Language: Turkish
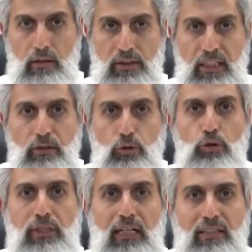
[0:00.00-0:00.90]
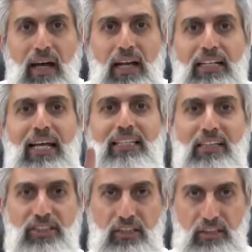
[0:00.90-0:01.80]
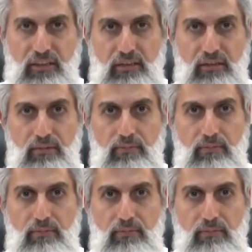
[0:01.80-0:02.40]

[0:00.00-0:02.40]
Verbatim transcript: Siz Türkiye tarihine geçtiniz.